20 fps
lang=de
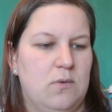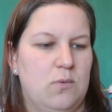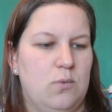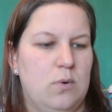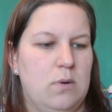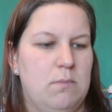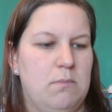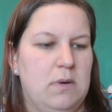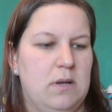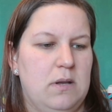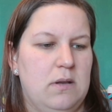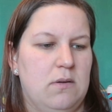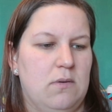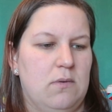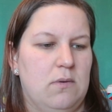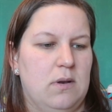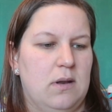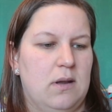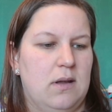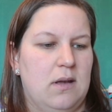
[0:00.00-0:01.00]
Cool Mint
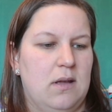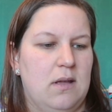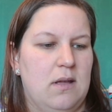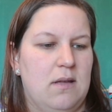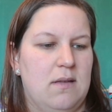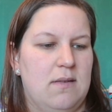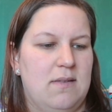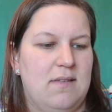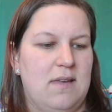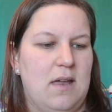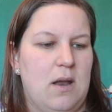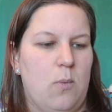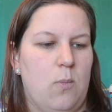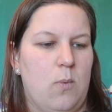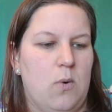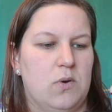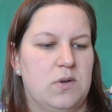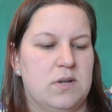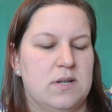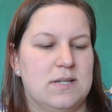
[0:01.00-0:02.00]
und
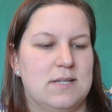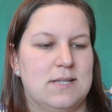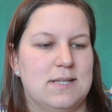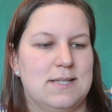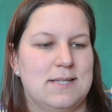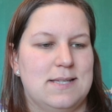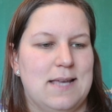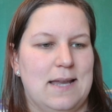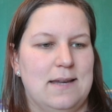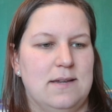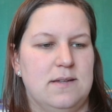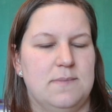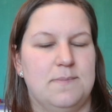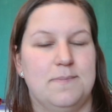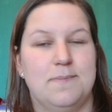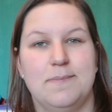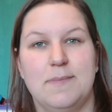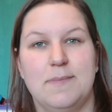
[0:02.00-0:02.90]
Cedarwood Scent.